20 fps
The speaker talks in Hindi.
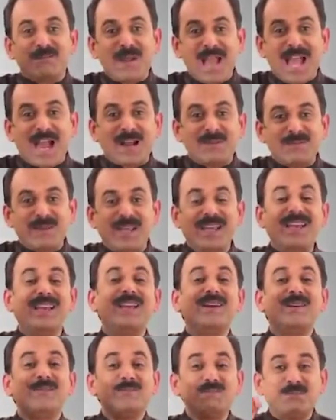बैग
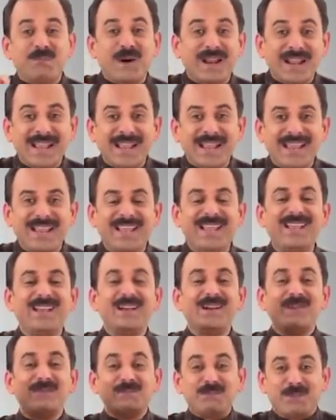में भरेंगे
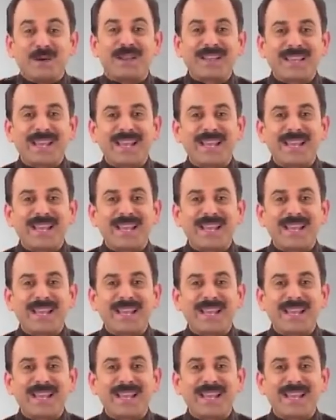भर